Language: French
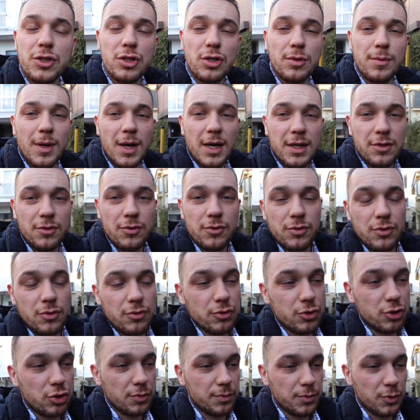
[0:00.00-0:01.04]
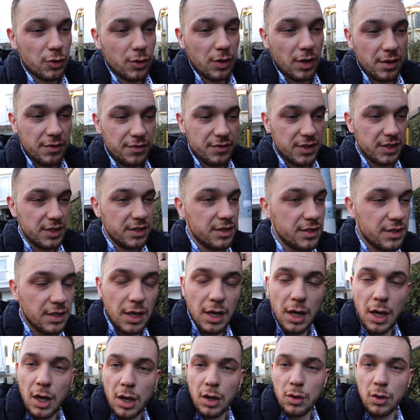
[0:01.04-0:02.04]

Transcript: job à Tokyo, job de graphiste